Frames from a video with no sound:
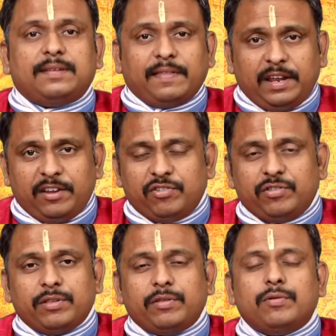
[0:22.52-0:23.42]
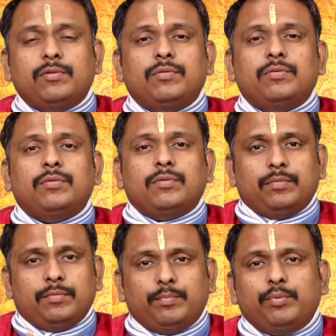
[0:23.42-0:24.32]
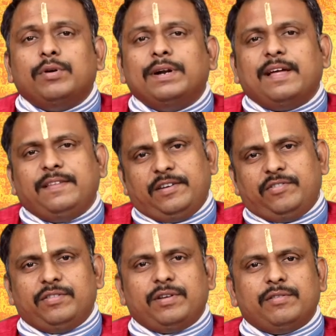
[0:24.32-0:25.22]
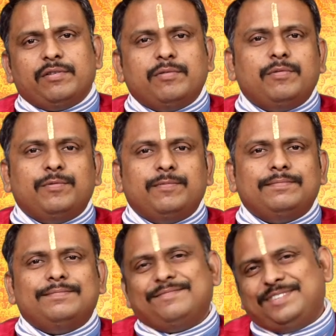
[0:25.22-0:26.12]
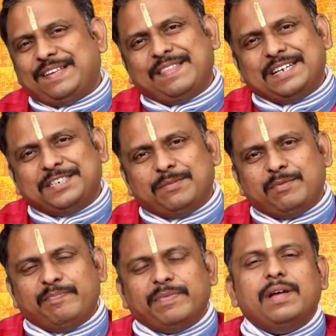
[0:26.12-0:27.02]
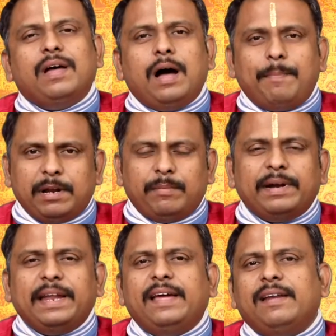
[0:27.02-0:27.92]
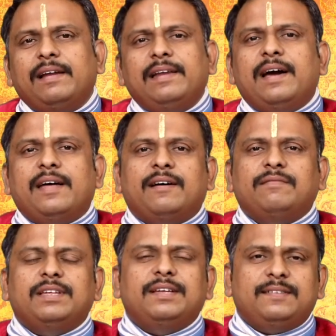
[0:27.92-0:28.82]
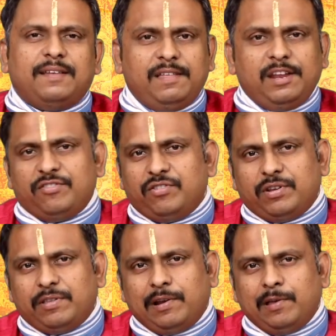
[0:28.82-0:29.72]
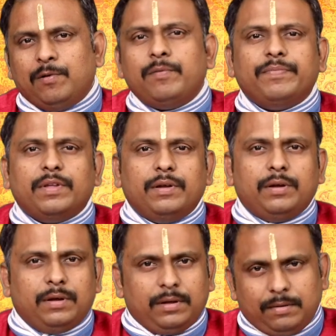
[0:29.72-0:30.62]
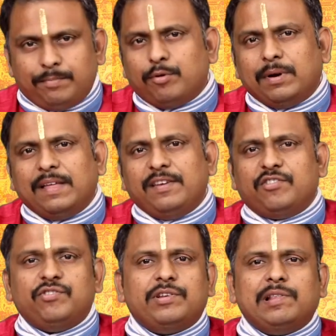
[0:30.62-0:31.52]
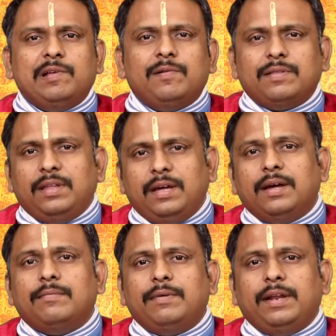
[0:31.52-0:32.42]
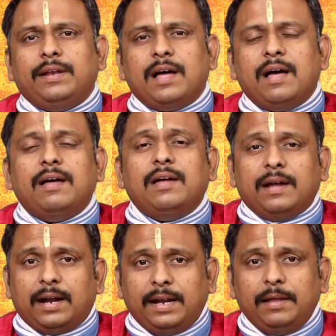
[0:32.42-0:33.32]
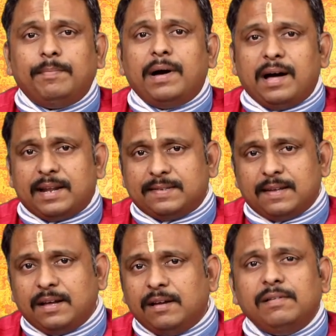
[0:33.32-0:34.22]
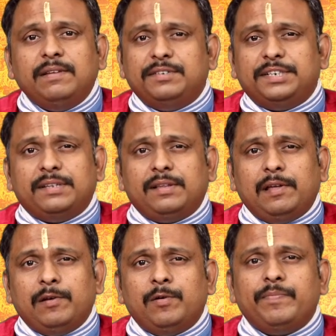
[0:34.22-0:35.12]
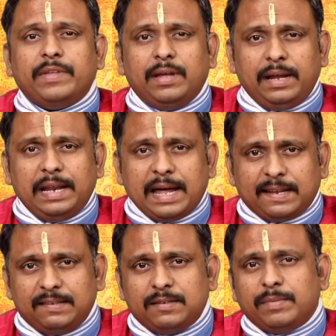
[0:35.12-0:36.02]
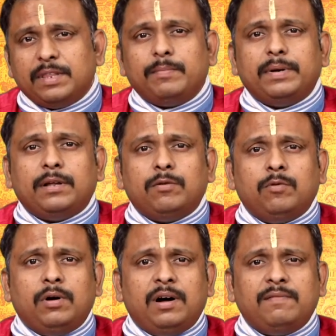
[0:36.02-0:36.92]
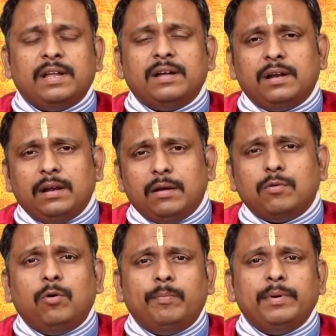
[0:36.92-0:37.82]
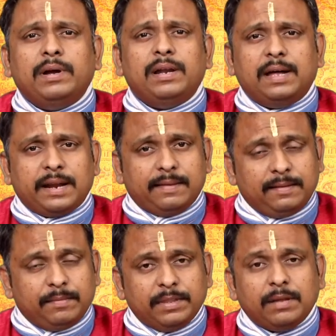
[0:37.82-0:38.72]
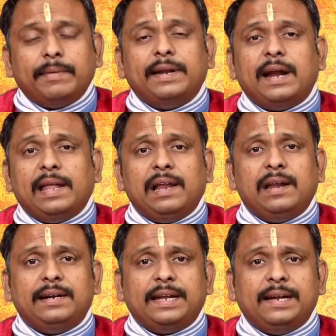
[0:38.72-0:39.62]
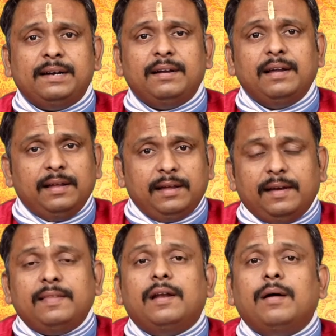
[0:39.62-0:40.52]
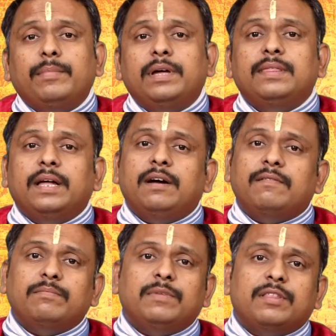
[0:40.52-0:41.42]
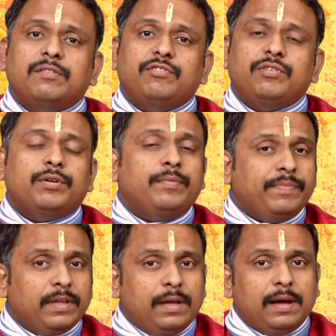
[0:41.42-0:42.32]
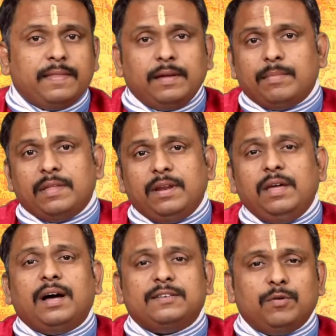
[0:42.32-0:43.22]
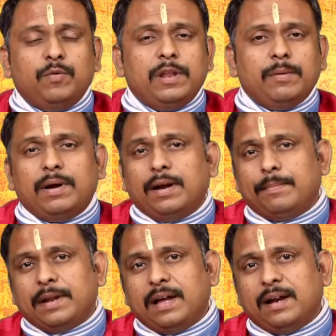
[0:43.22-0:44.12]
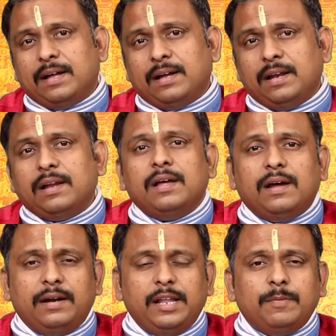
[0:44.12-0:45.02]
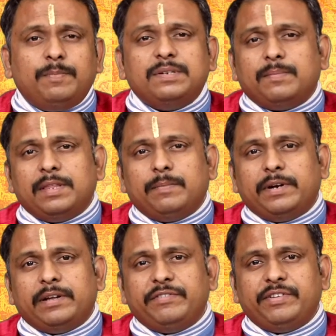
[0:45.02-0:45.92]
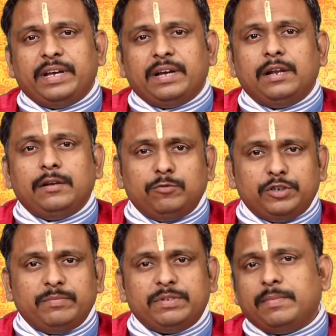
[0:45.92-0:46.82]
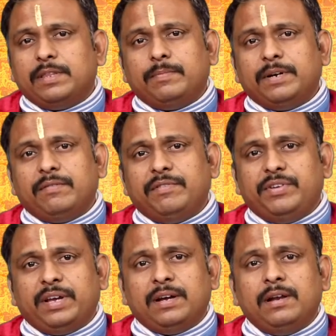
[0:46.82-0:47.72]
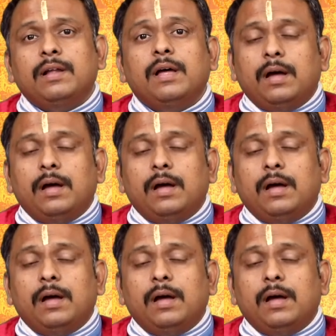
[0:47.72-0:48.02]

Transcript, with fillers: சதய நட்சத்திரத்திற்கும் பூரட்டாதி நட்சத்திரத்திற்கும் சந்திராஷ்டமம் அப்போ நம்ம நேர்கள் யாராவது சதய நட்சத்திரத்துலேயோ புரட்டாதி நட்சத்திரத்துலேயோ இருந்தீங்க அப்படின்னா கண்டிப்பாக அரசாங்க வழி விஷயத்துலேயோ இல்லை அரசு சம்மந்தப்பட்ட ஆவணங்கள் கோப்புகள் அரசு சம்மந்தப்பட்ட அடையாள அட்டைகள் இதெல்லாம் மிகுந்த கவனம்ங்கிறத வச்சுக்கணும் அதே மாதிரி அசௌகரியமான பிரயாணங்கள் நெருப்பு சம்மந்தப்பட்ட விஷயங்கள் உஷ்ணம் சம்மந்தப்பட்ட விஷயங்கள்